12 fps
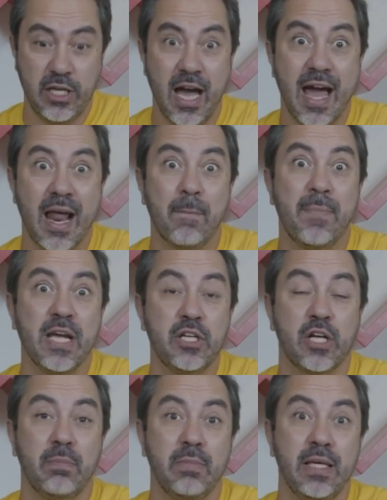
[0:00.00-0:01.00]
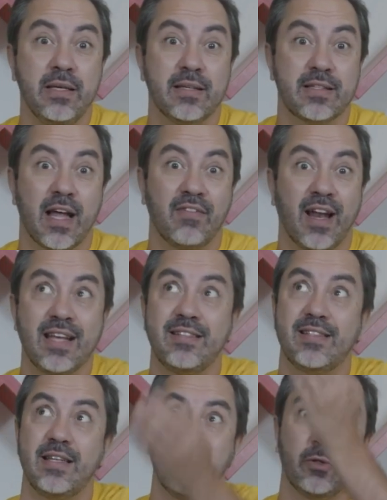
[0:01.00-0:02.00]
era Benjamim que estava lá em
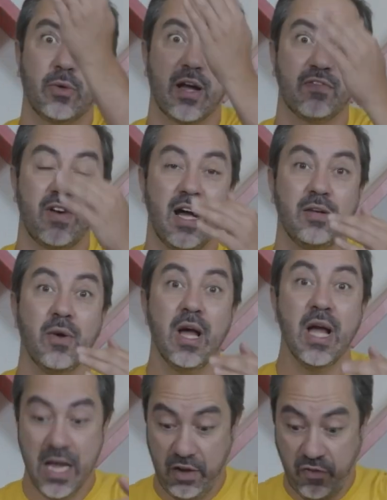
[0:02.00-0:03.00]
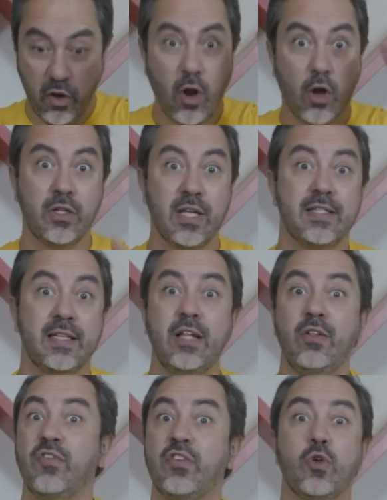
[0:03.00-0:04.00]
cima do carvalho. Ele foi logo
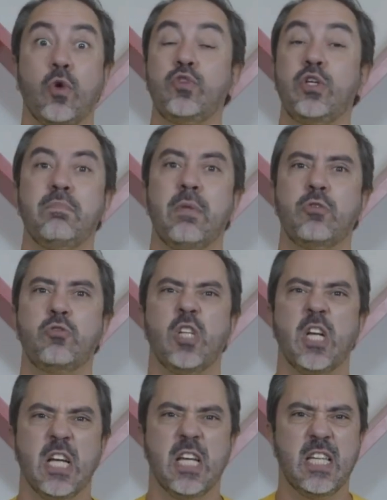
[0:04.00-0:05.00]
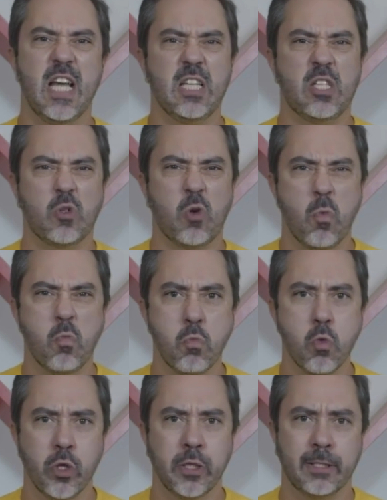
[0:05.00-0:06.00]
descendo, avisou os irmãos e eles, com
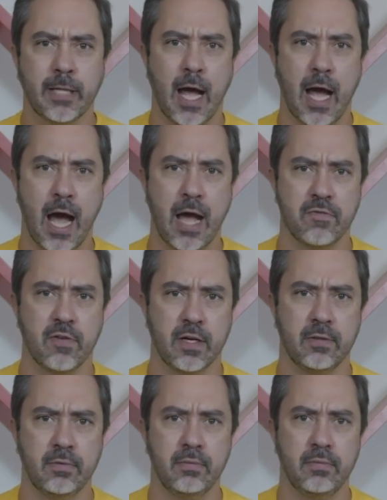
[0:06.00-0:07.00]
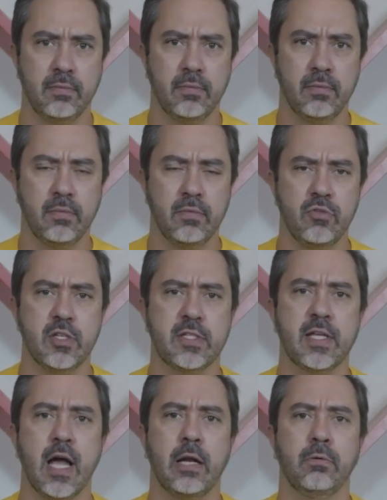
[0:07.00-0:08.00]
muita raiva,
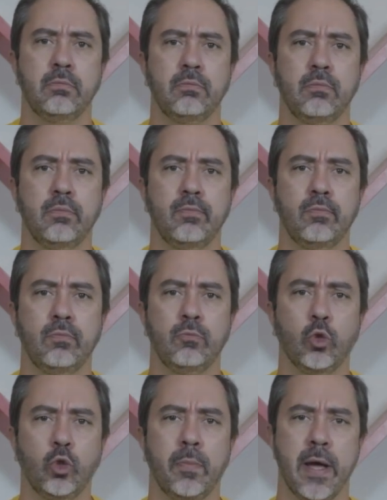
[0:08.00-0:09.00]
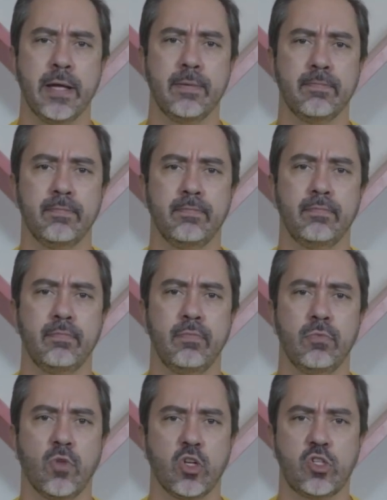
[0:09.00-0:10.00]
disseram: Tudo bem,
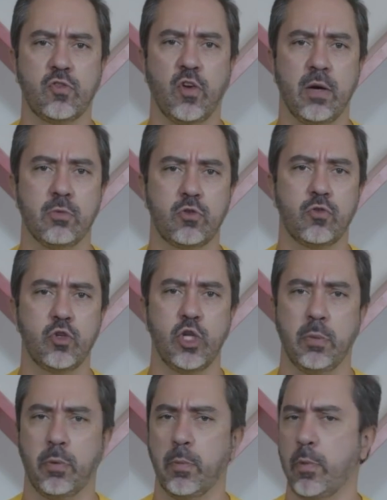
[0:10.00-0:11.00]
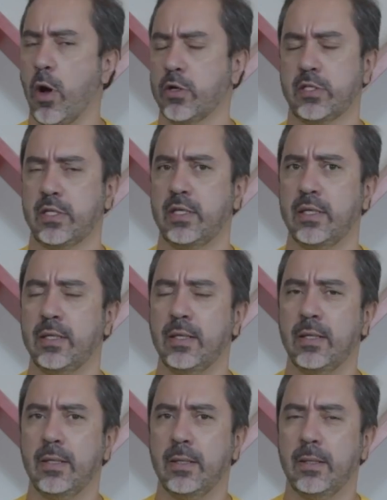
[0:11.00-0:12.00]
nós vamos fugir para o bosque,
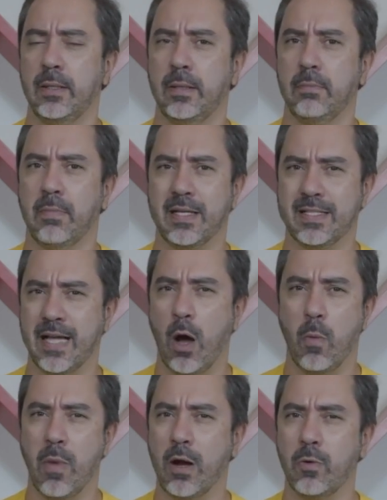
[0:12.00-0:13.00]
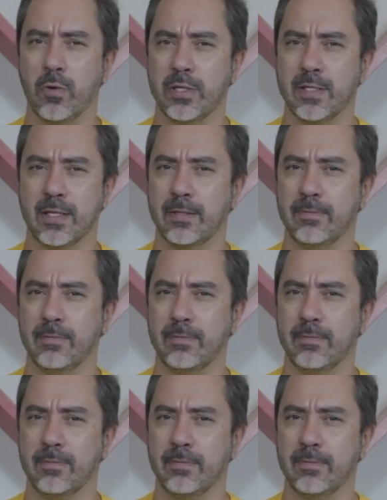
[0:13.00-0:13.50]
mas há uma coisa: